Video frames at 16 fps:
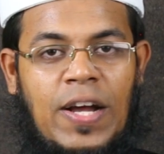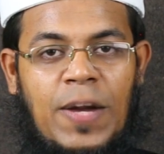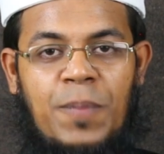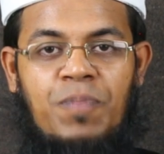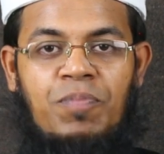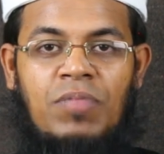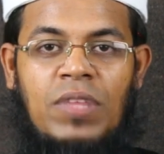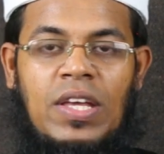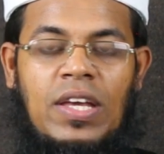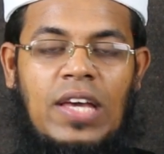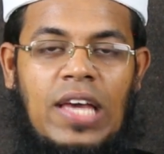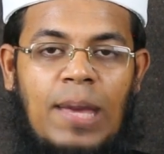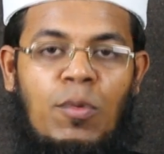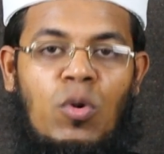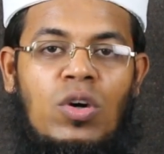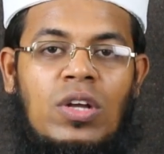না
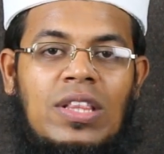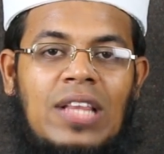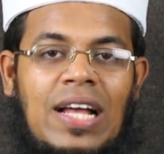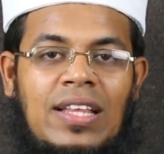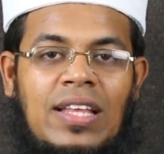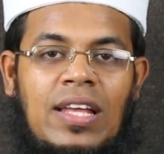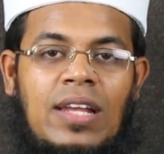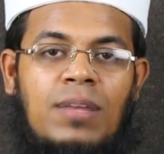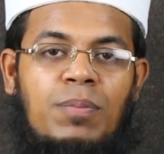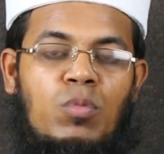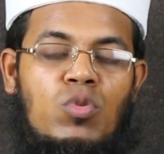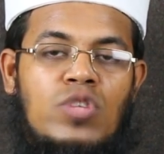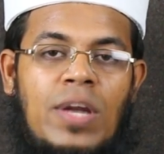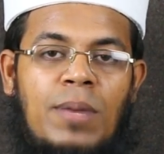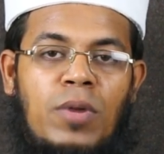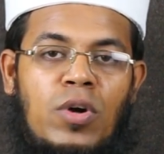এবং তাদের
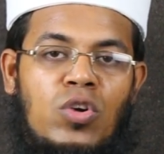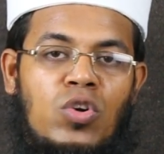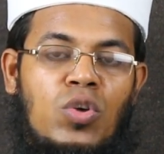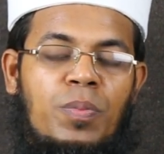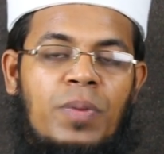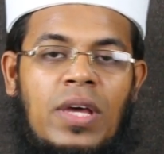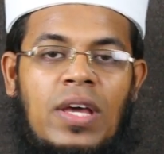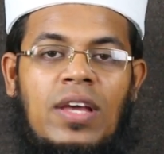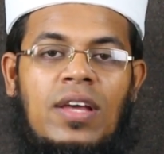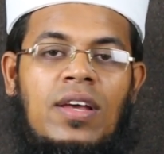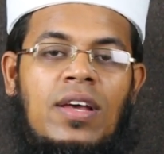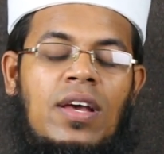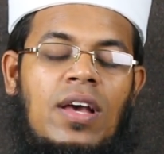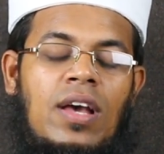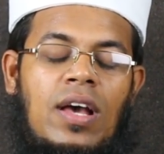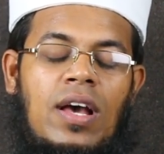পূজা মণ্ডপে
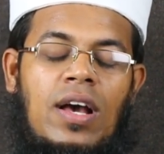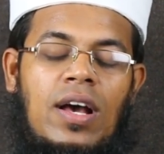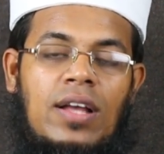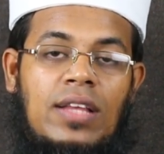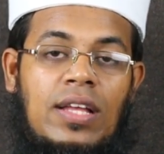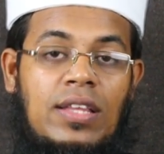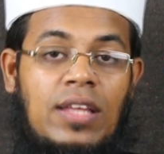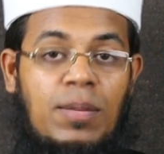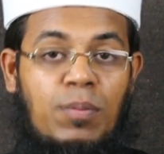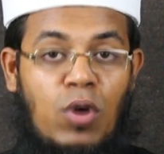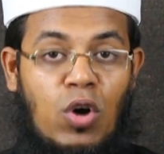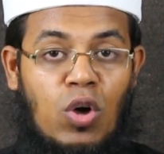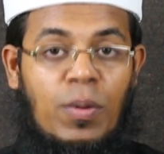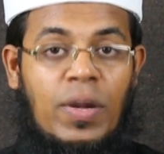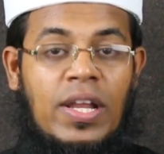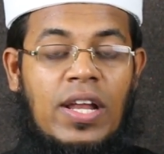তাদের
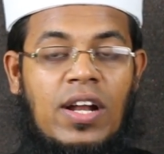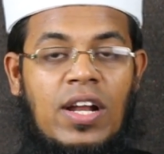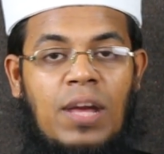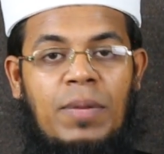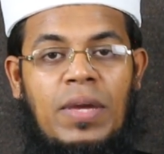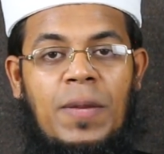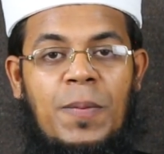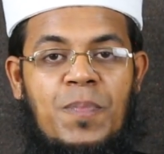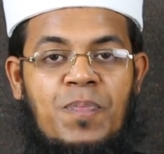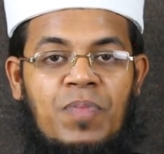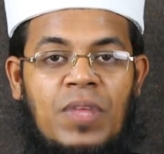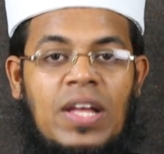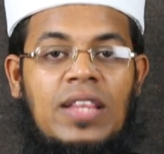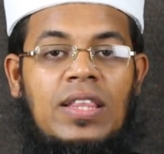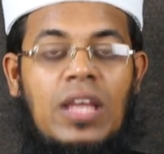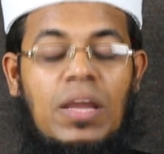ভগবানের নামে
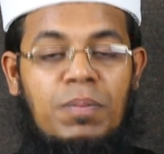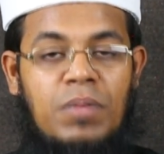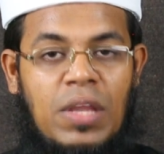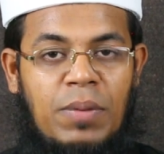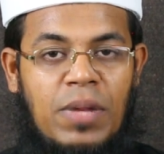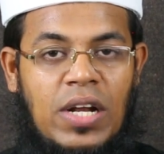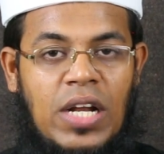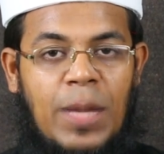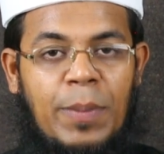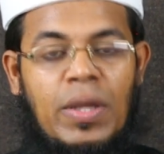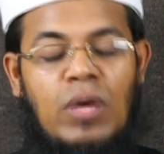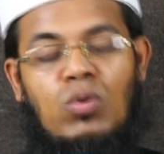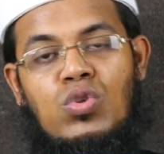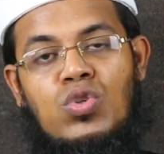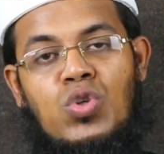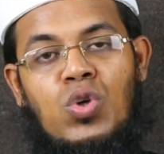দেবদেবীর নামে
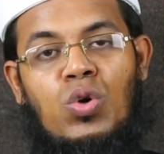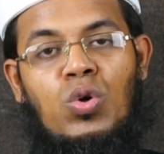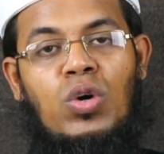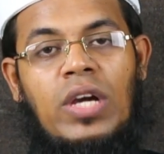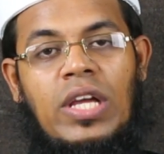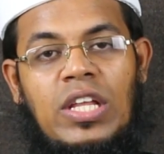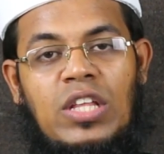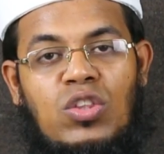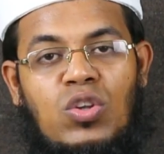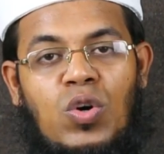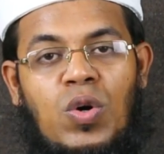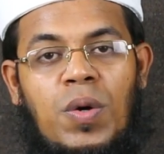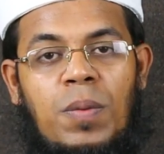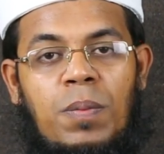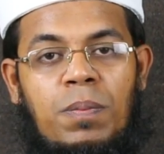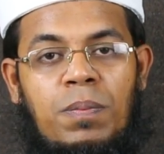উৎসর্গকৃত
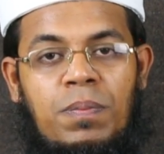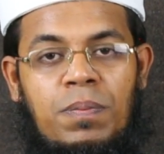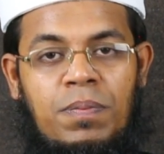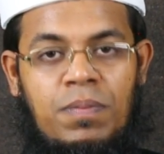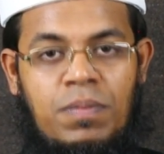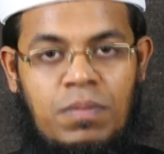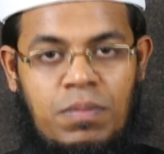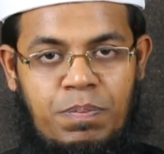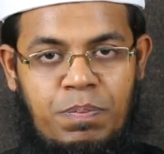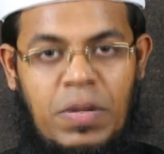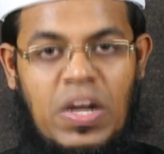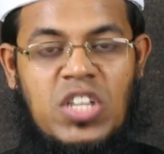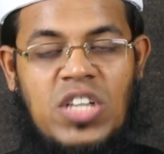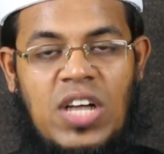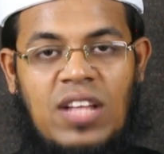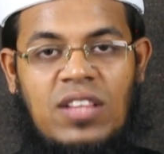
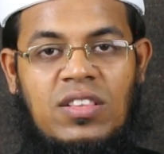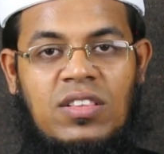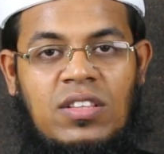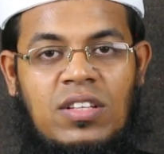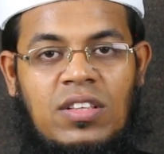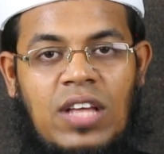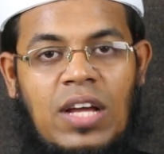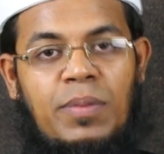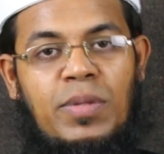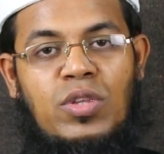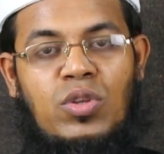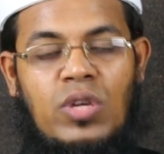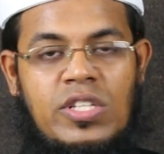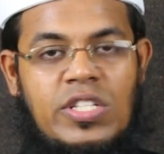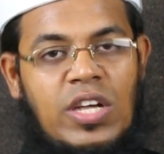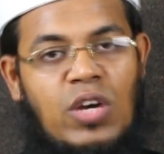প্রাসাদ তার
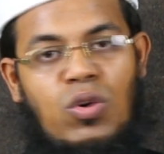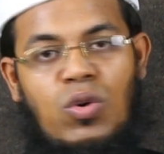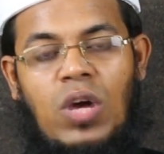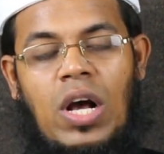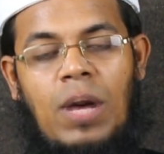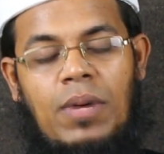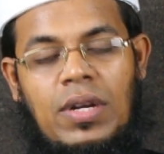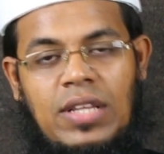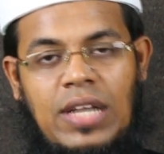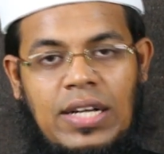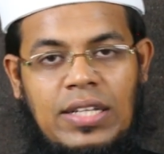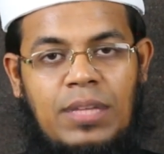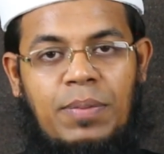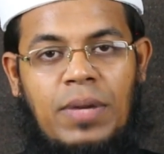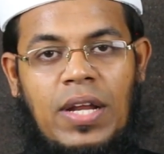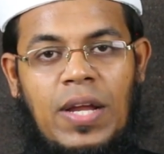ভিতরে যে কোনো খাবার
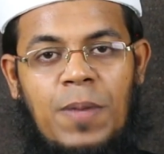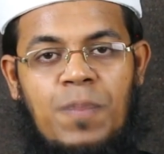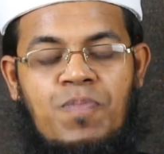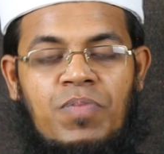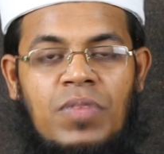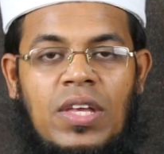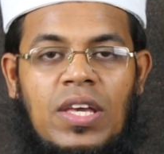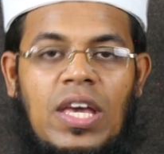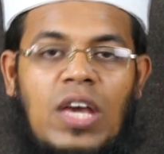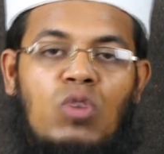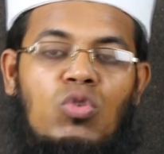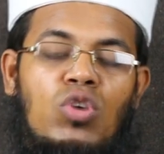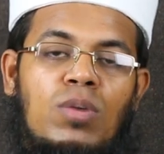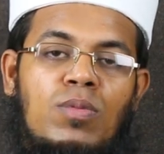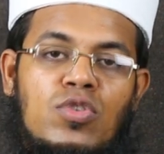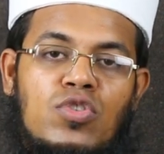থাকতে পারে
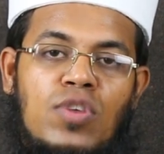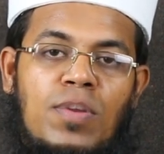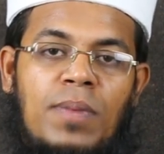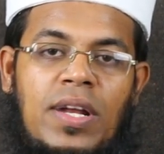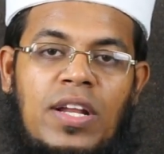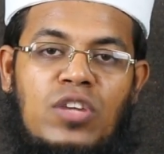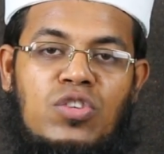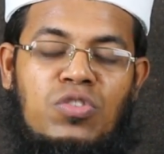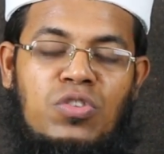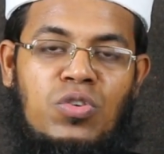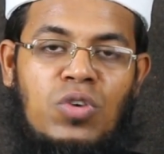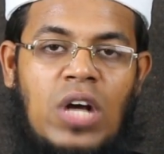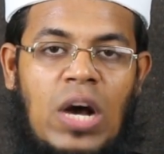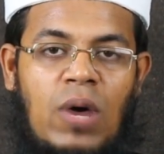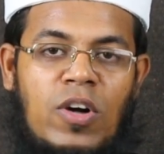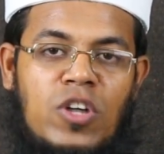এগুলো মুসলমানের জন্য
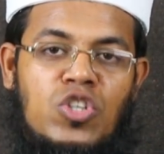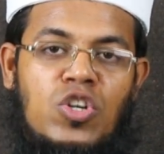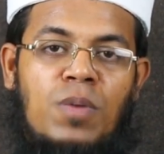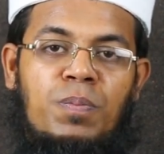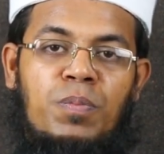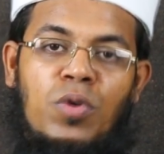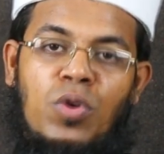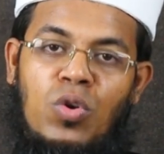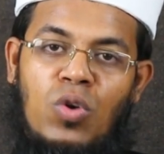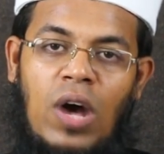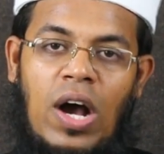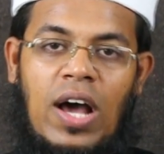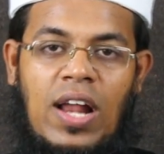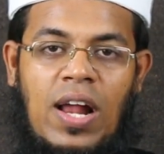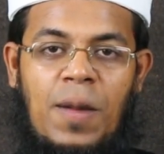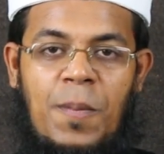খাওয়া সম্পূর্ণ
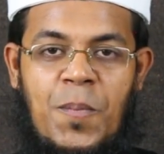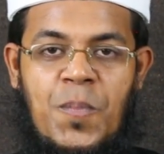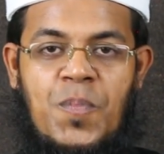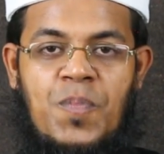হারাম